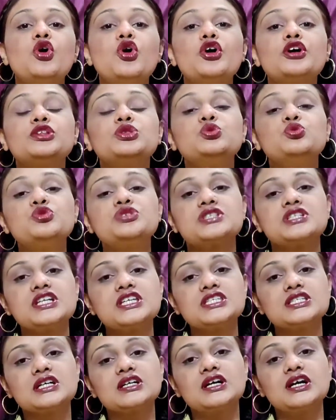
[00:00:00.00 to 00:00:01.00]
और
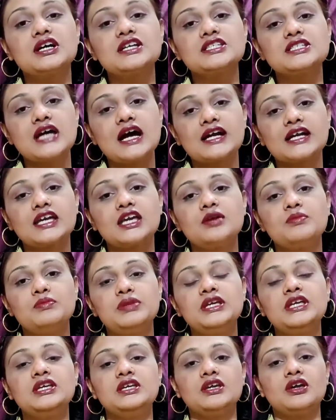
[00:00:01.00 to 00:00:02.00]
दूसरी जगह जाके
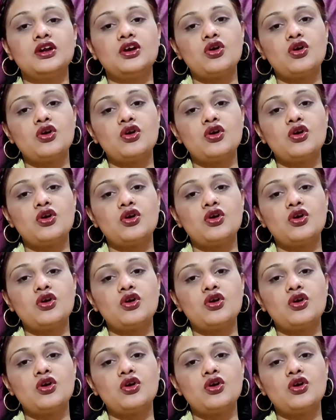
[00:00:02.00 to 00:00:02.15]
भी